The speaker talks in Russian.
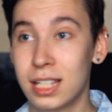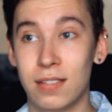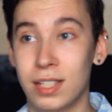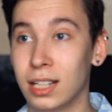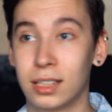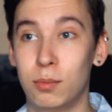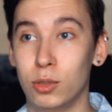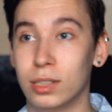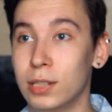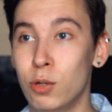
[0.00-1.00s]
есть и всегда так
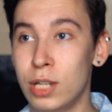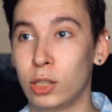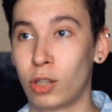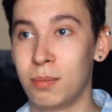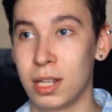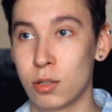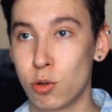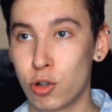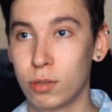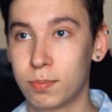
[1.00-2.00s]
будет. Люди, которые меня не
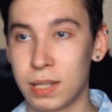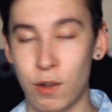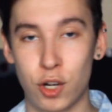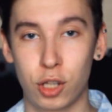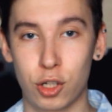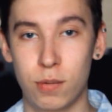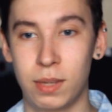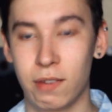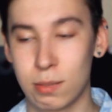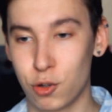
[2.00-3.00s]
слушают, совершают
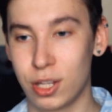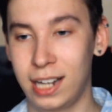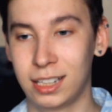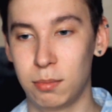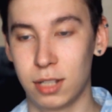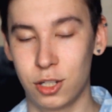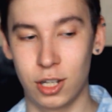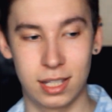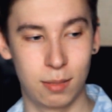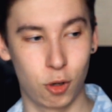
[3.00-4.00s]
ошибки. Возможно, это было
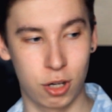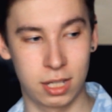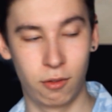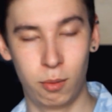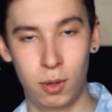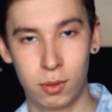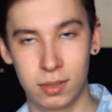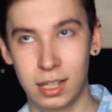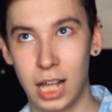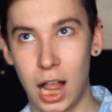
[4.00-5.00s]
сейчас немножко соблюблю...
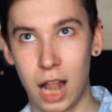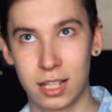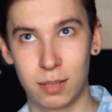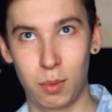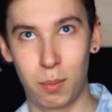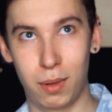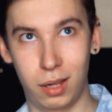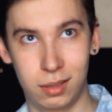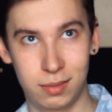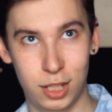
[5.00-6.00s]
Соб...
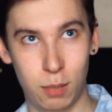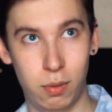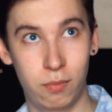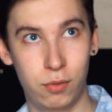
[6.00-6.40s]
Соб